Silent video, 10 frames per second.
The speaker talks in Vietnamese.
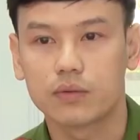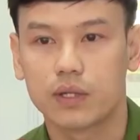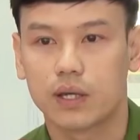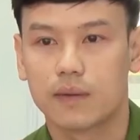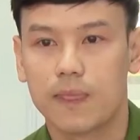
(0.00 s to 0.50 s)

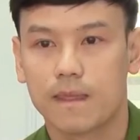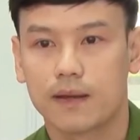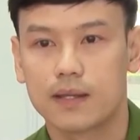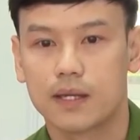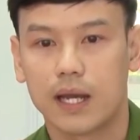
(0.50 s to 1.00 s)
Đặng Văn
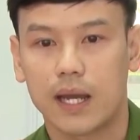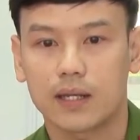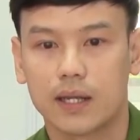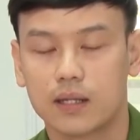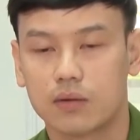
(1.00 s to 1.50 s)
Học kiến
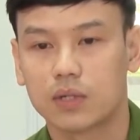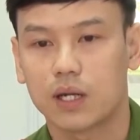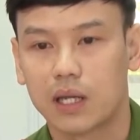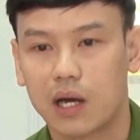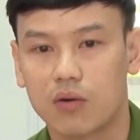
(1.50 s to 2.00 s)
nghị xem
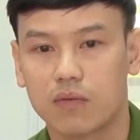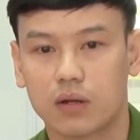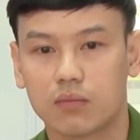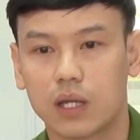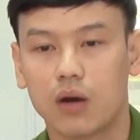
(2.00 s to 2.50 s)
xét giải
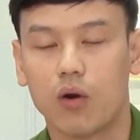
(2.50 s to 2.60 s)
quyết việc